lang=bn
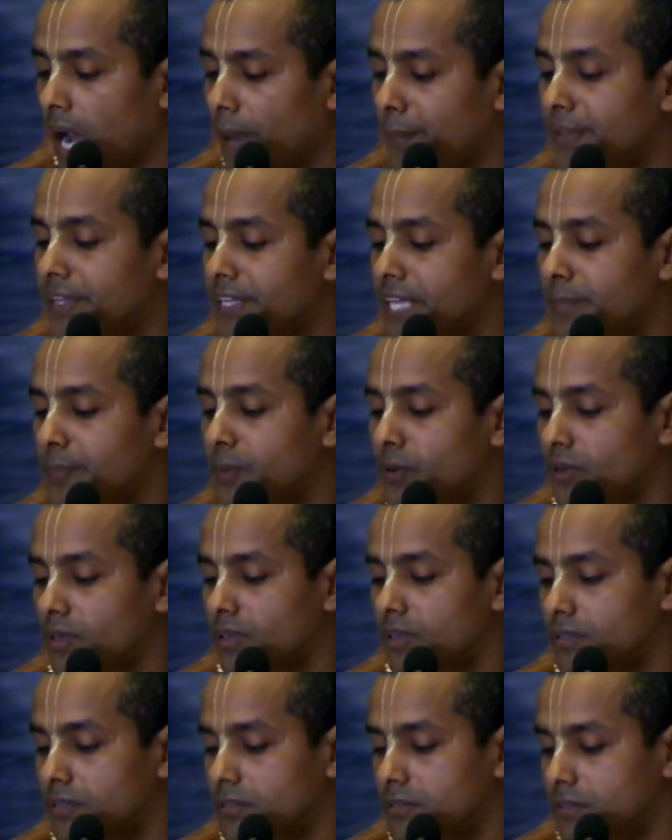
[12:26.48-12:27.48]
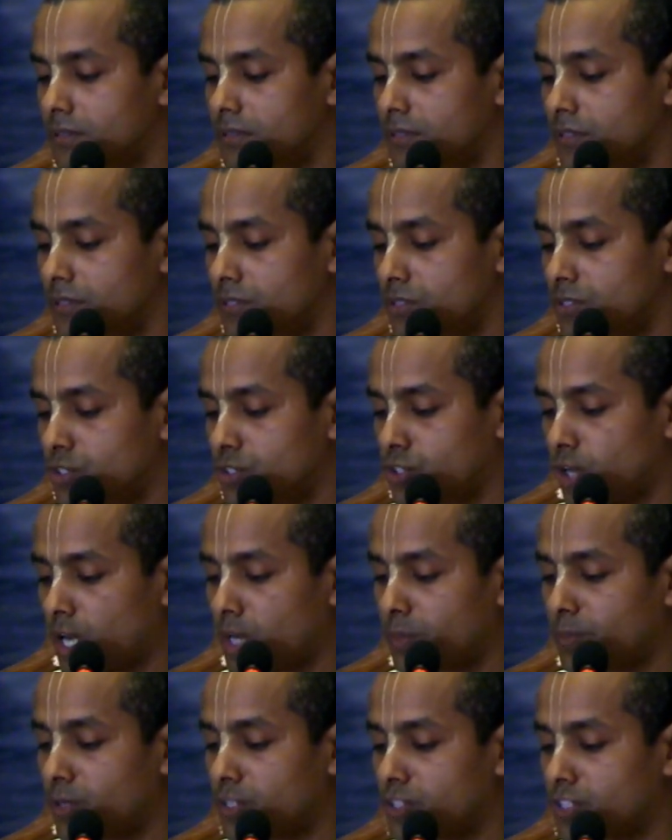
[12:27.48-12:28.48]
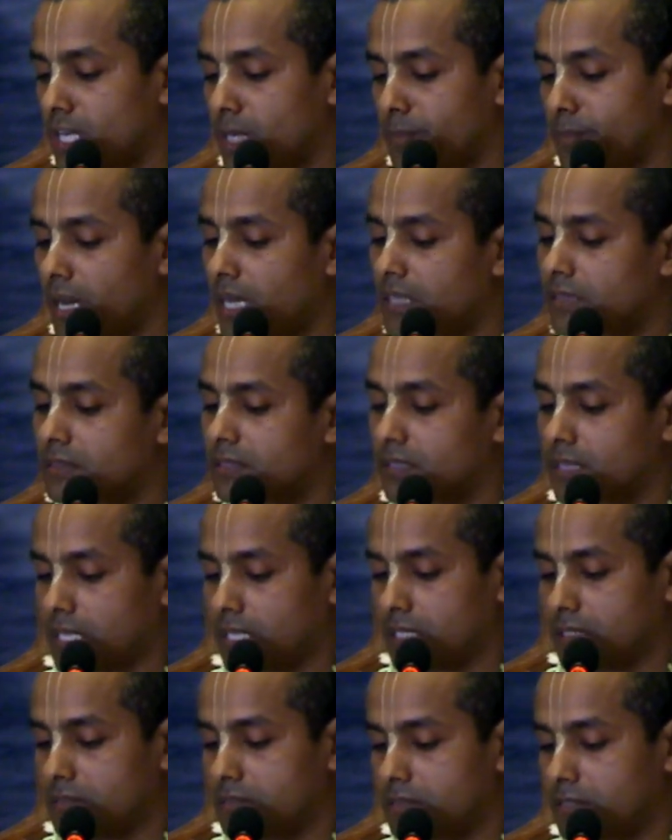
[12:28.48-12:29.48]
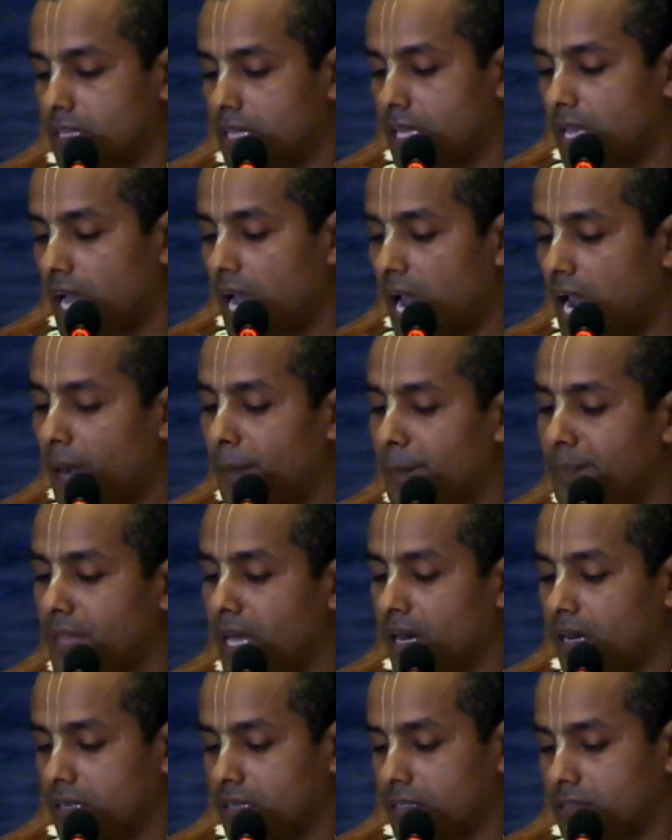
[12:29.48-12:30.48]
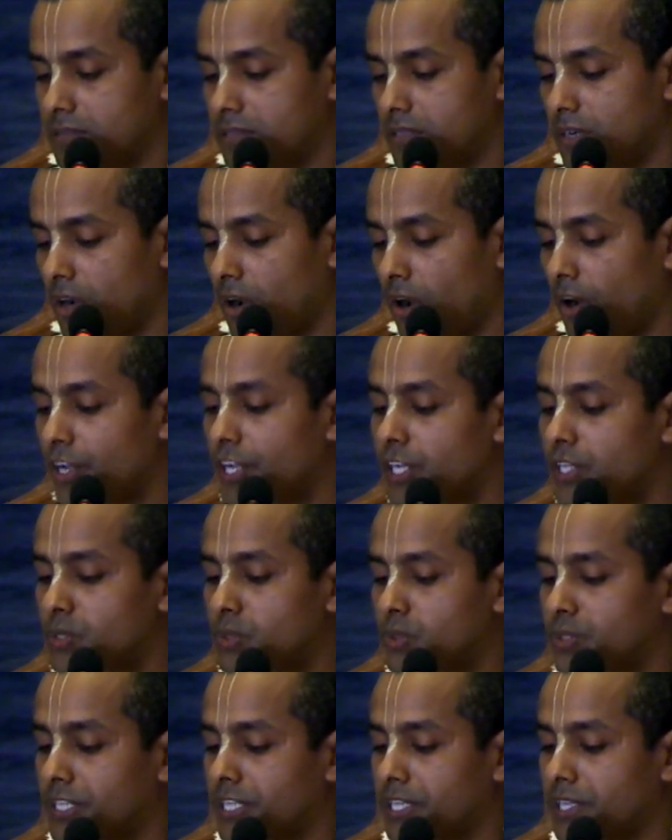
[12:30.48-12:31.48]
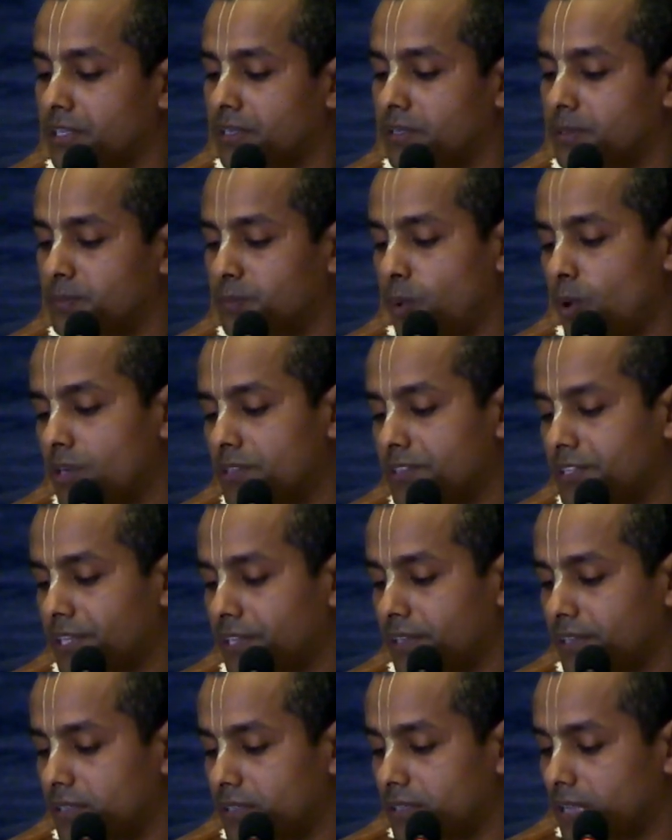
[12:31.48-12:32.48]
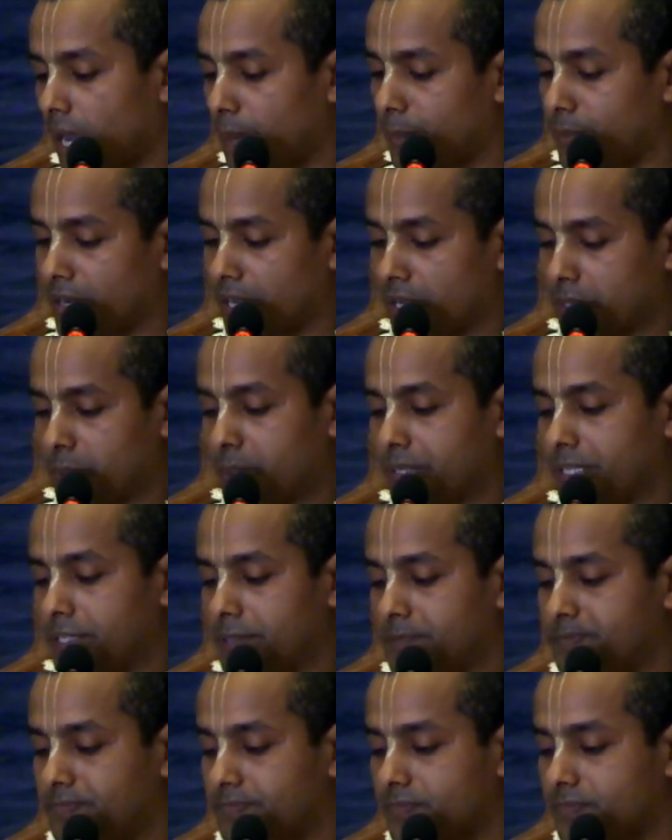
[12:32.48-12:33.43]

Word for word: আমি কেবল জন্ম জন্মান্তরে আপনার অহেতুকী ভক্তি কামনা করি